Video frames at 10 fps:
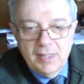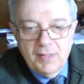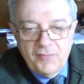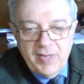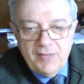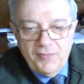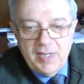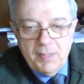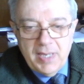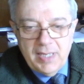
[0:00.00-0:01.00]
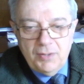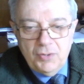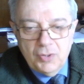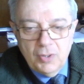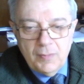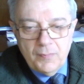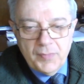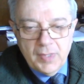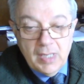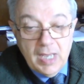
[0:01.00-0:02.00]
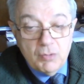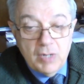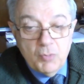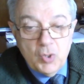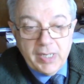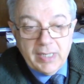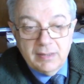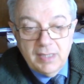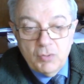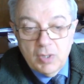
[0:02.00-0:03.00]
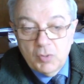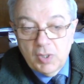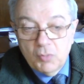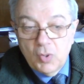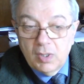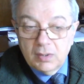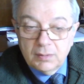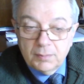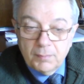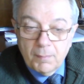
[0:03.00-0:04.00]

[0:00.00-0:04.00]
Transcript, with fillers: fa riferimento a un amore cattivo e un amore buono.